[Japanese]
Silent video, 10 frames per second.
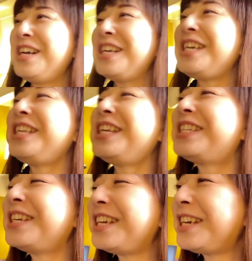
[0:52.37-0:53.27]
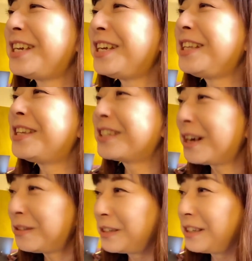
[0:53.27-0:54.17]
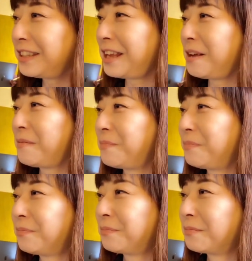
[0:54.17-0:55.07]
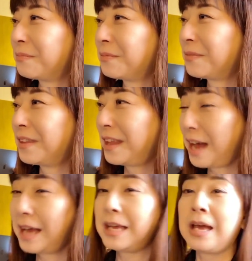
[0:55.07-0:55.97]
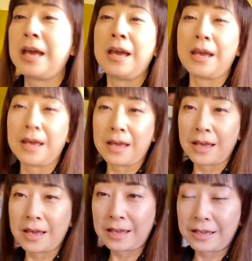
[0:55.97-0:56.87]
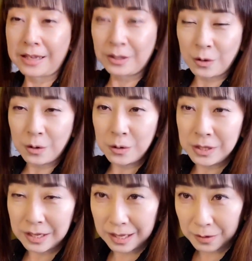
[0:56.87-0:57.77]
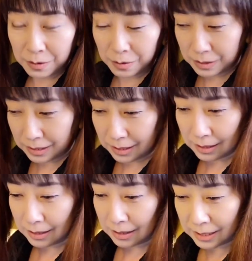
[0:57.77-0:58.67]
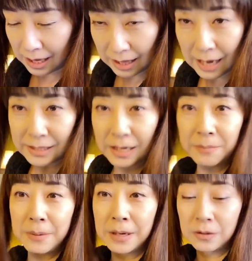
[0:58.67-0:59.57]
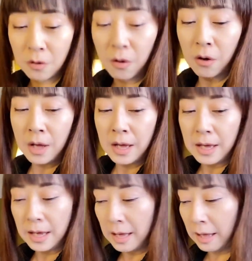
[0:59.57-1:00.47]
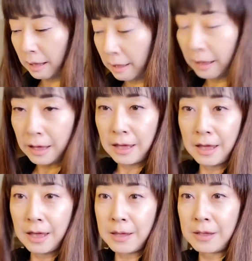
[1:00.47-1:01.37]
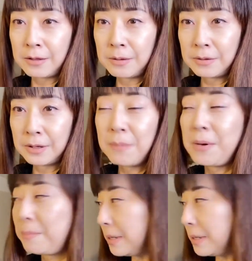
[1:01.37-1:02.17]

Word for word: いいですいいんですか映ってはい、はい、えー、伊藤咲子大先輩の、えーえー現場マ